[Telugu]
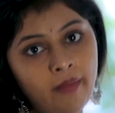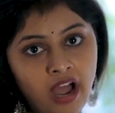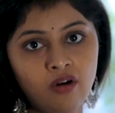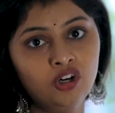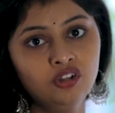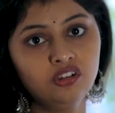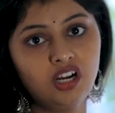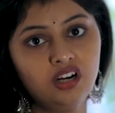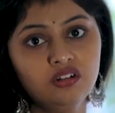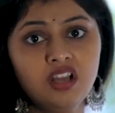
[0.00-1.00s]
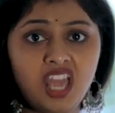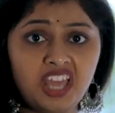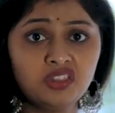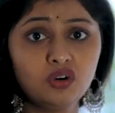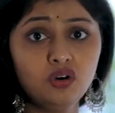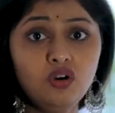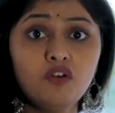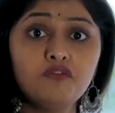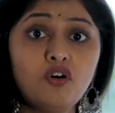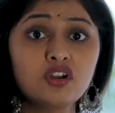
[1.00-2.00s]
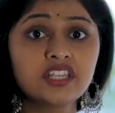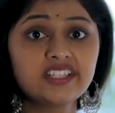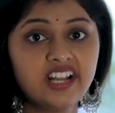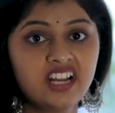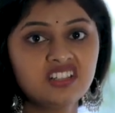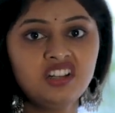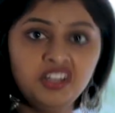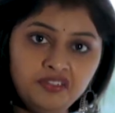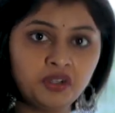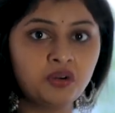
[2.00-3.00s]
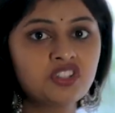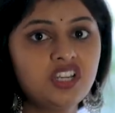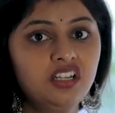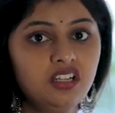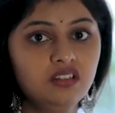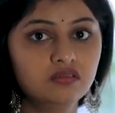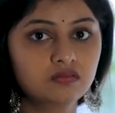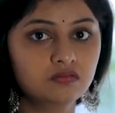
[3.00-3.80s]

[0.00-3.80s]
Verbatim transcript: మావాడు ఉన్నాడు ఎందుకు ఫోన్ చేస్తే కనీసం లిఫ్ట్ కూడా చేయట్లేదు